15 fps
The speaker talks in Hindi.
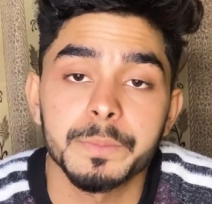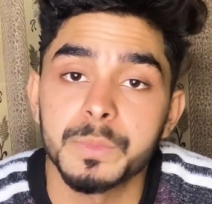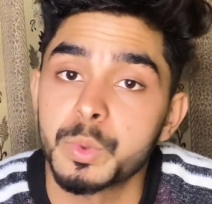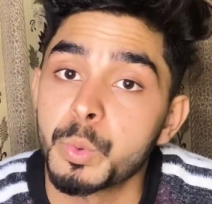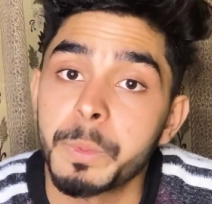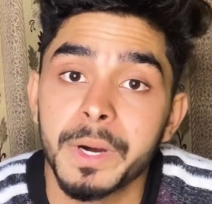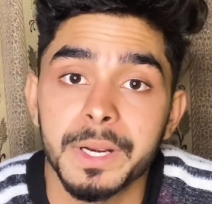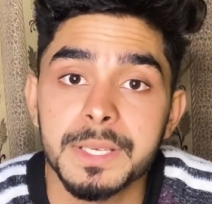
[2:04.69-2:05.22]

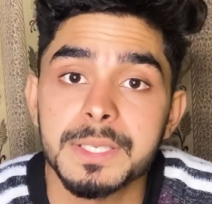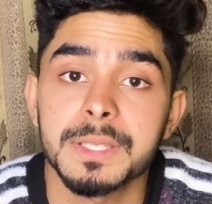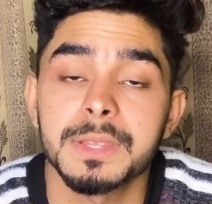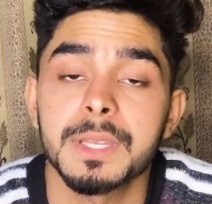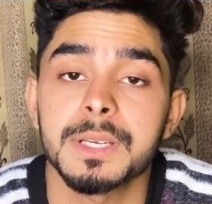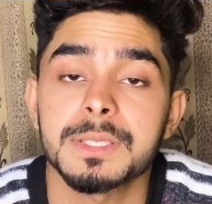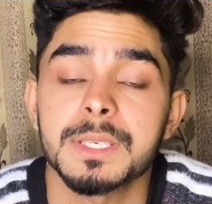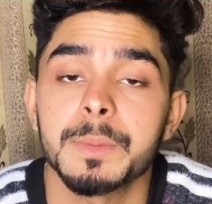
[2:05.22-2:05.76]
दोबारा से
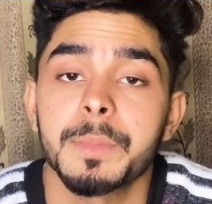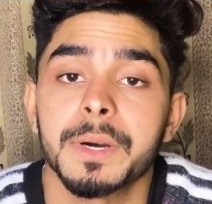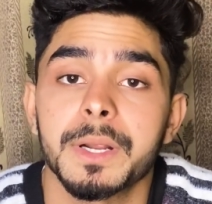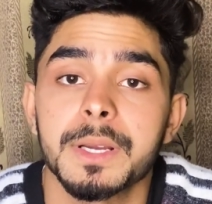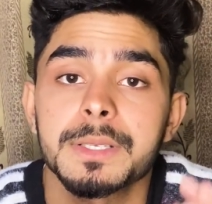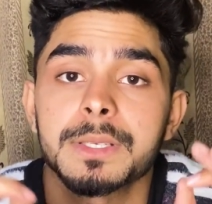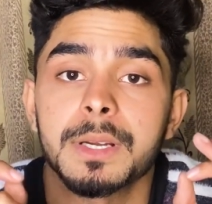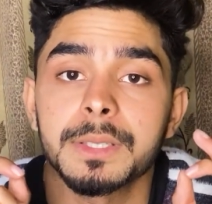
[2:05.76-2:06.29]
दस से
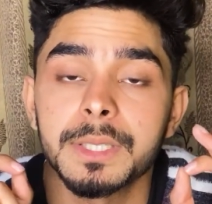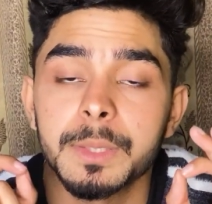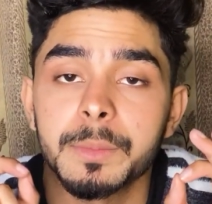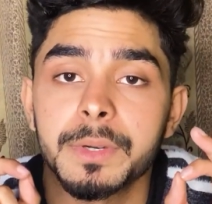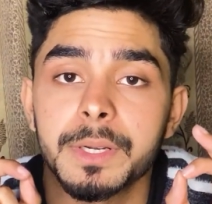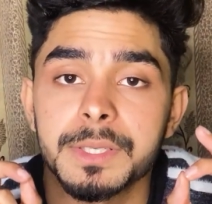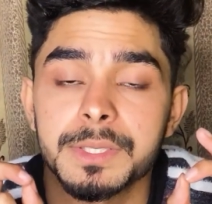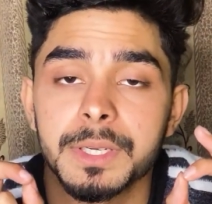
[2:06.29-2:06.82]
बारह हज़ार दिरम
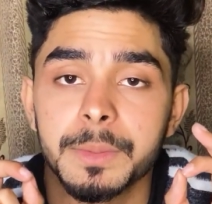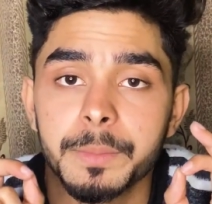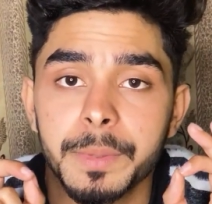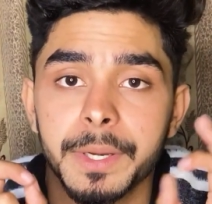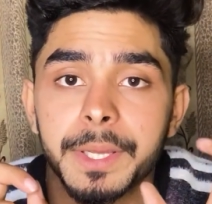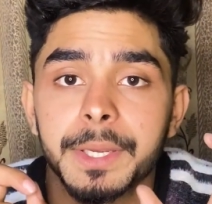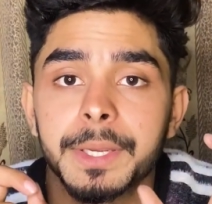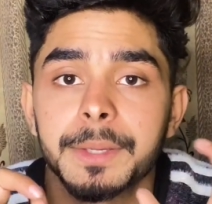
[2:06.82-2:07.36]
खर्चने
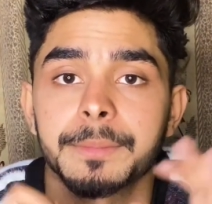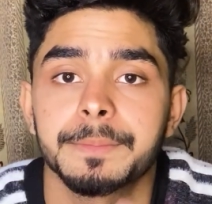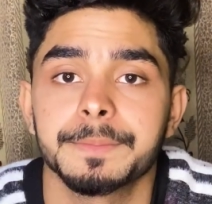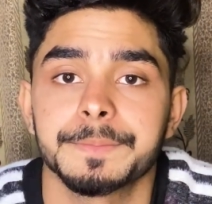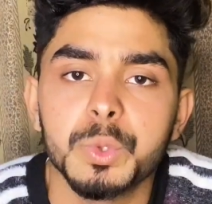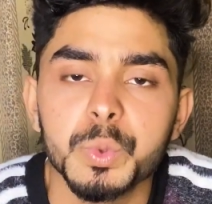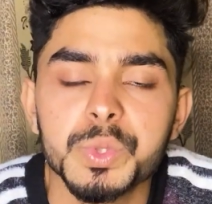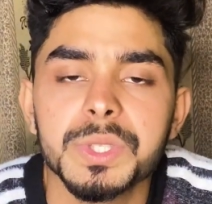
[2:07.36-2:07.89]
पड़ेंगे
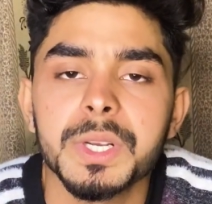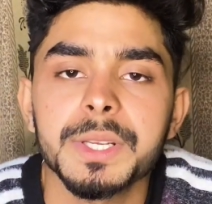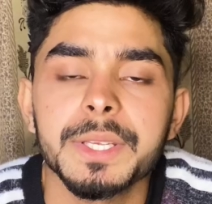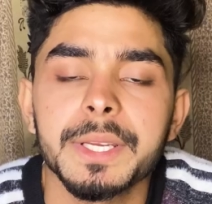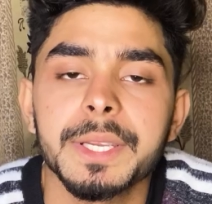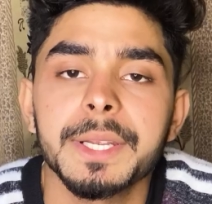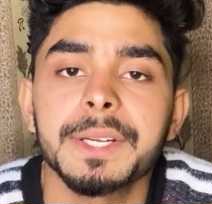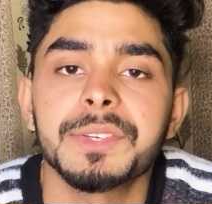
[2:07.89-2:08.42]
दूसरा
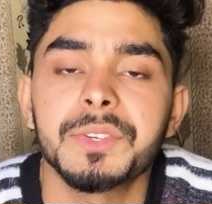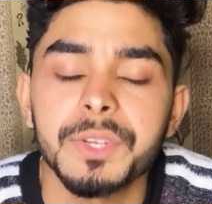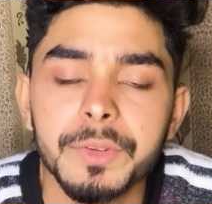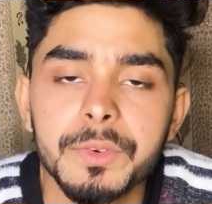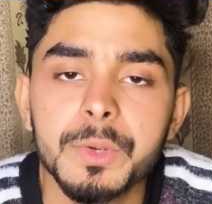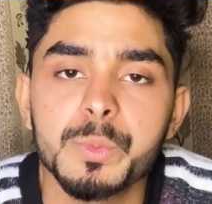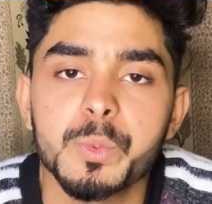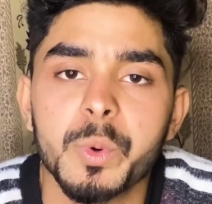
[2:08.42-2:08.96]
ये कि
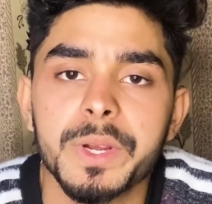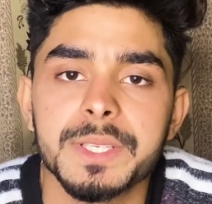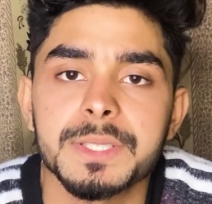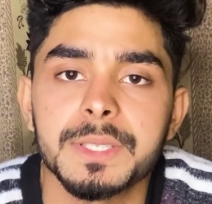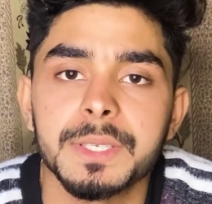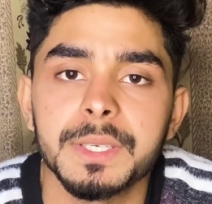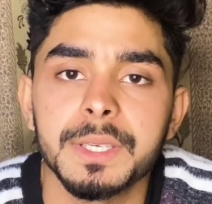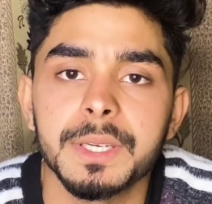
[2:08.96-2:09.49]
डिलीवरी बॉयज
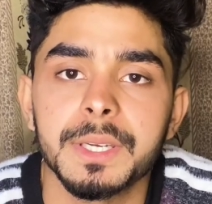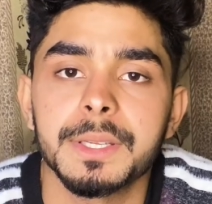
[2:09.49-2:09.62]
की